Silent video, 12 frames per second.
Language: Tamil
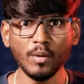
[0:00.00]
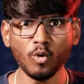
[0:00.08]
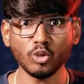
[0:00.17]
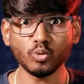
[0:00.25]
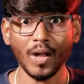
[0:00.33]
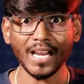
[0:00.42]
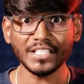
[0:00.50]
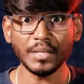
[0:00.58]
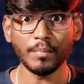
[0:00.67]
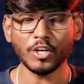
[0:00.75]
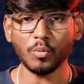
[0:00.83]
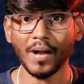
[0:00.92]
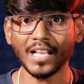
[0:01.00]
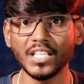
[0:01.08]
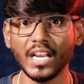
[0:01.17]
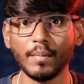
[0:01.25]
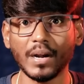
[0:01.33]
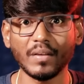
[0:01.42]
இன்னும் ஒரு சுவாரஸ்யம் மற்றும்
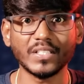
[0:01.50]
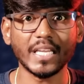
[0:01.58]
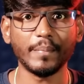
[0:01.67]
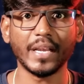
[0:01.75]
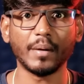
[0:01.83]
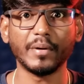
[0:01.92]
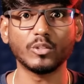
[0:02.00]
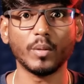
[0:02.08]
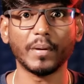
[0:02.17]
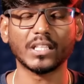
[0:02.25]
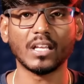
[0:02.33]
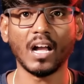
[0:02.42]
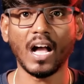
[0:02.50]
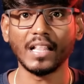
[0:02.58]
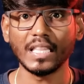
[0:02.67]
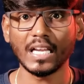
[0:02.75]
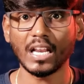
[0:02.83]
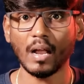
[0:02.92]
ஆச்சரியமான விஷயம் என்ன அப்படின்னு சொல்லி பார்த்தா
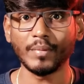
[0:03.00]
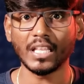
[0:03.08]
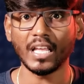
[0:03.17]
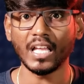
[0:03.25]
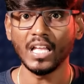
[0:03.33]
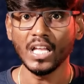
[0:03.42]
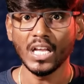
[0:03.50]
அந்த கிராமத்தில்